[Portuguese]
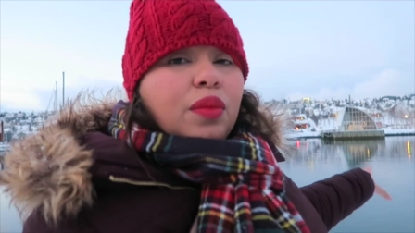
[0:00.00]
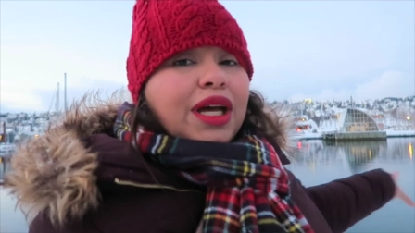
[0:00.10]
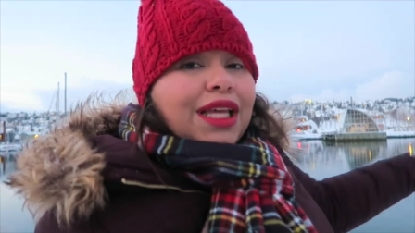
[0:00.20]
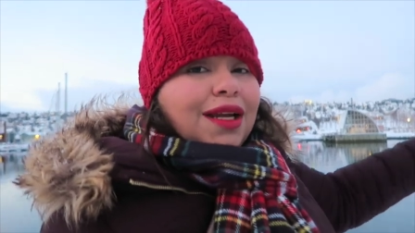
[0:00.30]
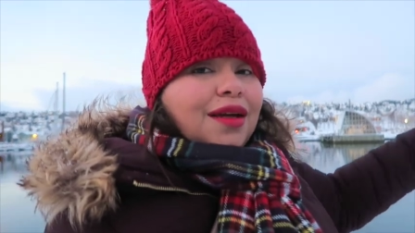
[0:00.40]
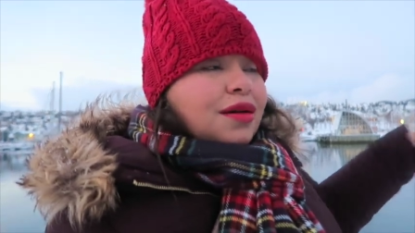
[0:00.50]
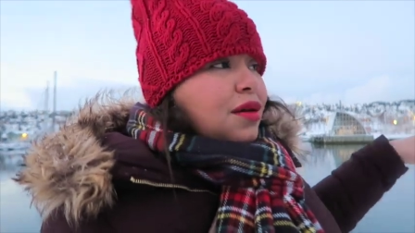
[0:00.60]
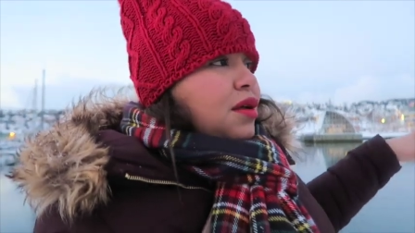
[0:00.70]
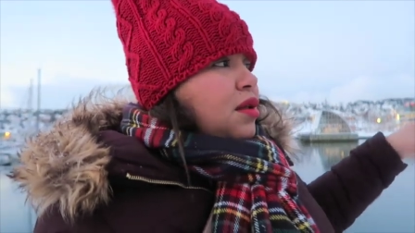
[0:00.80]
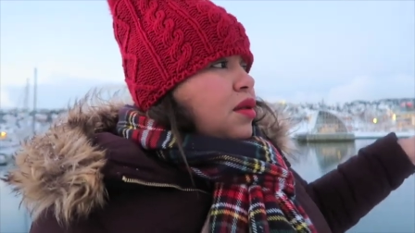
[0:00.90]
uma ilha.
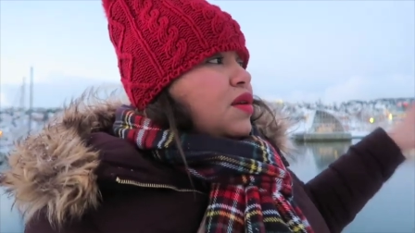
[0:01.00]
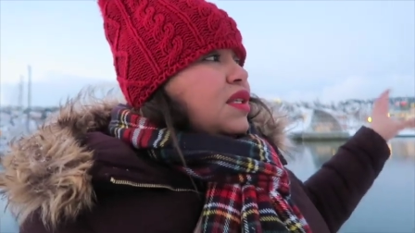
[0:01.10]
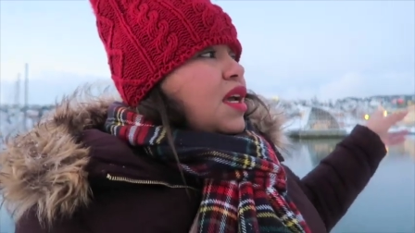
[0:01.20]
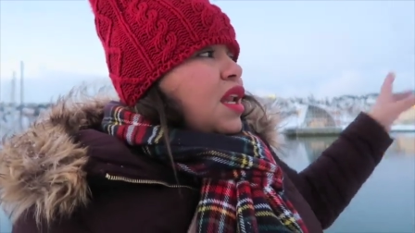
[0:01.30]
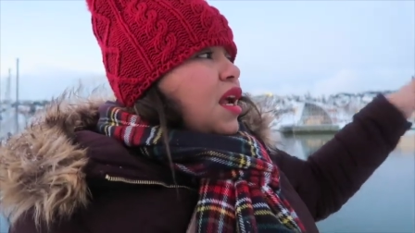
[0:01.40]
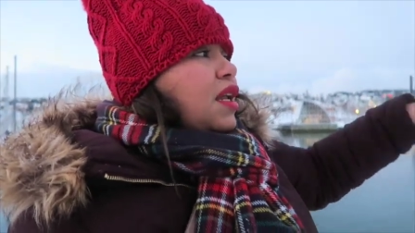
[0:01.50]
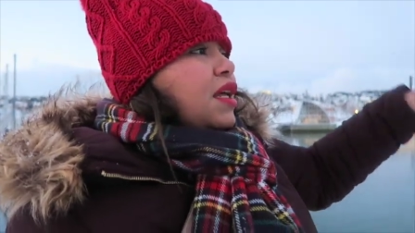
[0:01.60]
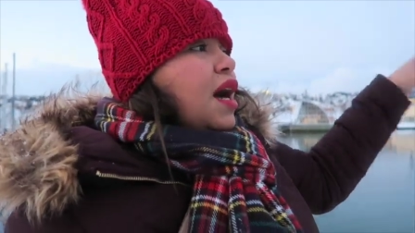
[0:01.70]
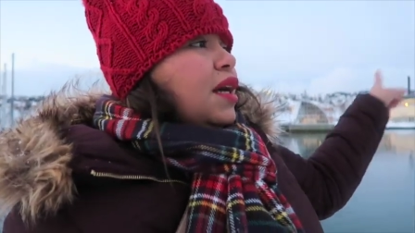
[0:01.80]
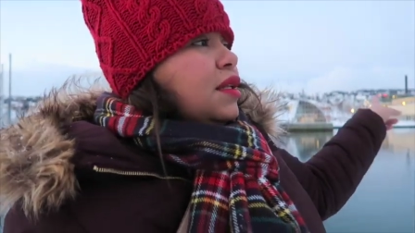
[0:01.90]
Então essa ilha é
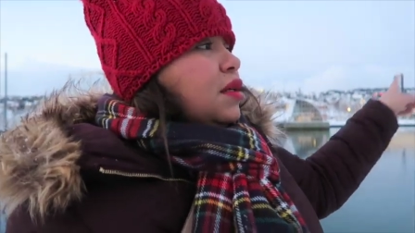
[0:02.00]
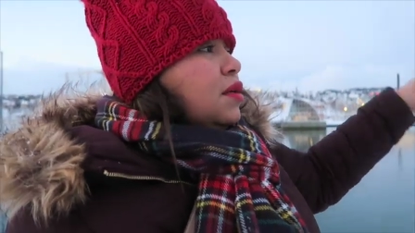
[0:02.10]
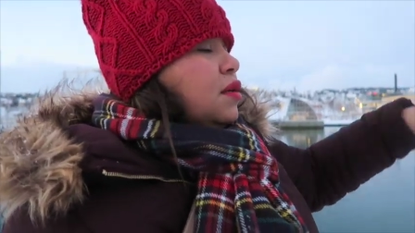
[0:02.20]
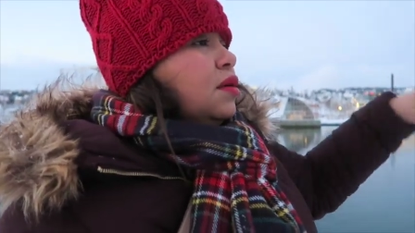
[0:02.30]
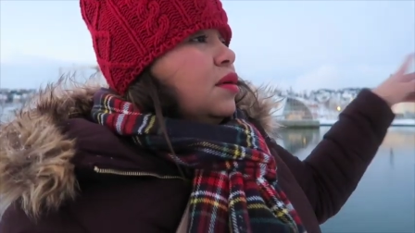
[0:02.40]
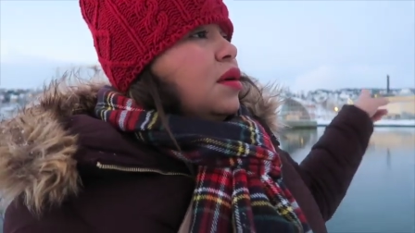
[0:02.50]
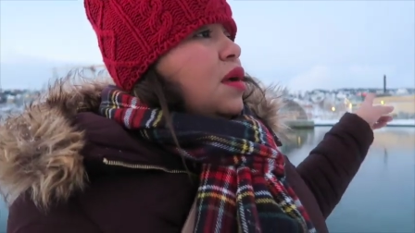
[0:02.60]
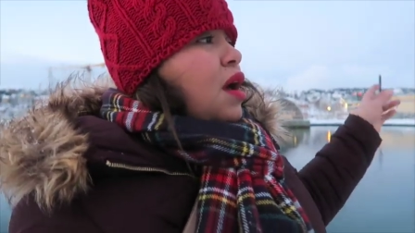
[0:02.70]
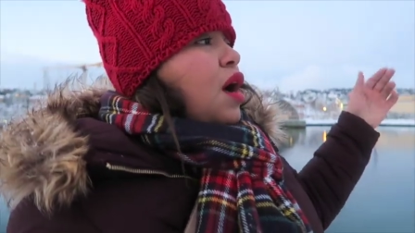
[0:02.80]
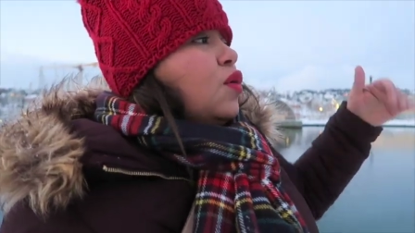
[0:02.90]
ligada
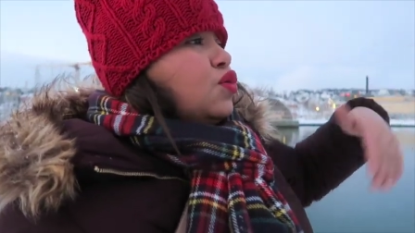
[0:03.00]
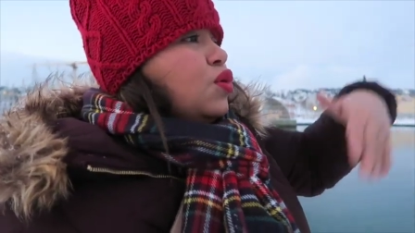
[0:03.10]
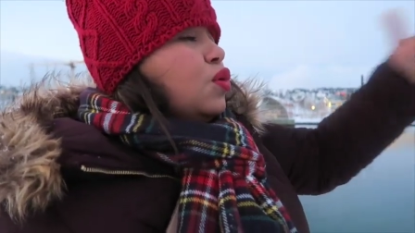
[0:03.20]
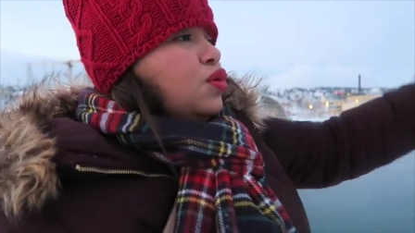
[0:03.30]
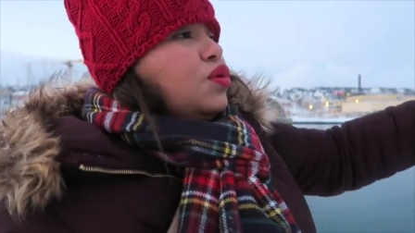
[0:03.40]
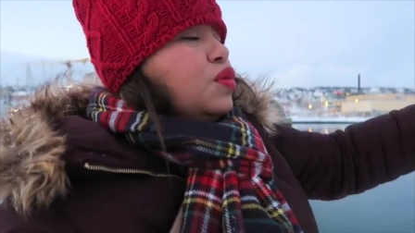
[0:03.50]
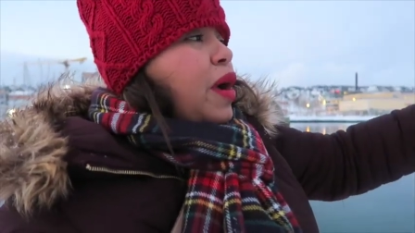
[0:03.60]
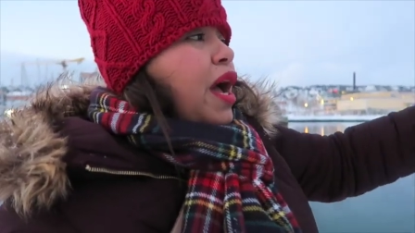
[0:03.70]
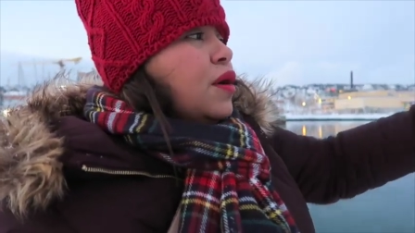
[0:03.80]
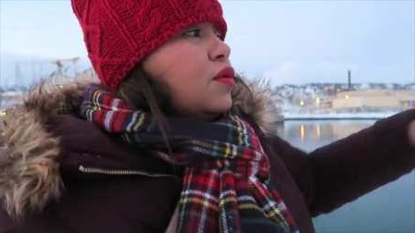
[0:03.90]
aos outros
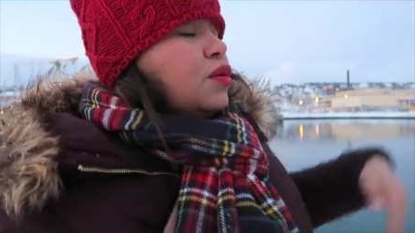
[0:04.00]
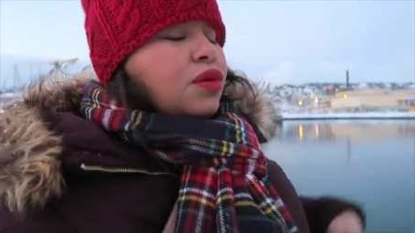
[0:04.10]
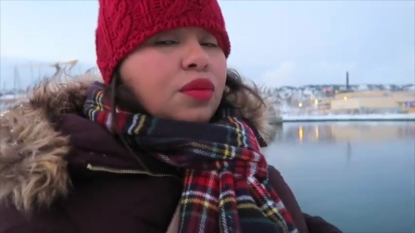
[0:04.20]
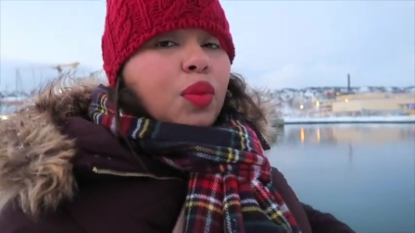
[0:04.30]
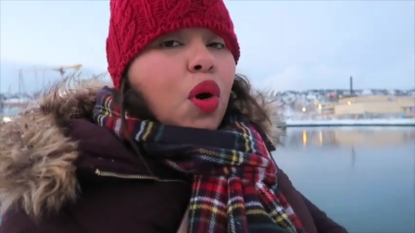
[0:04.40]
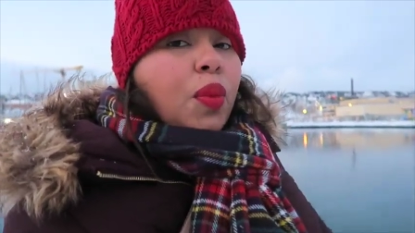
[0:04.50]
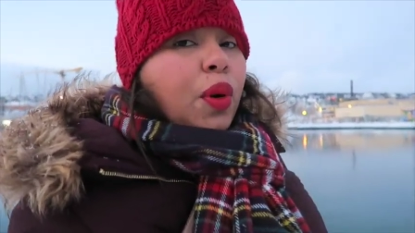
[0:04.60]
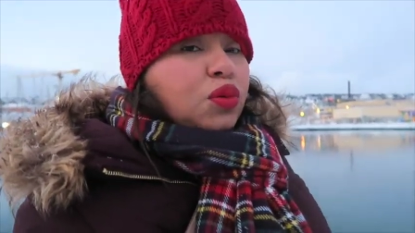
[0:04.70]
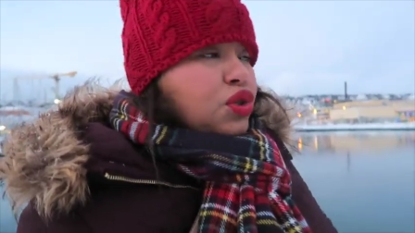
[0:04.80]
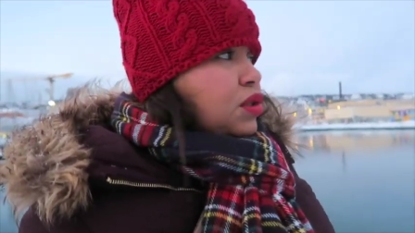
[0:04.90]
bairros por
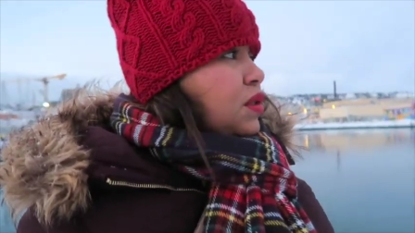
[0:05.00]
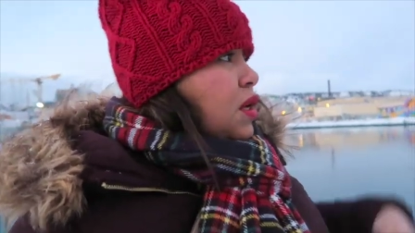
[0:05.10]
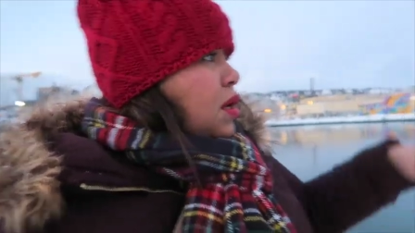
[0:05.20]
pontes.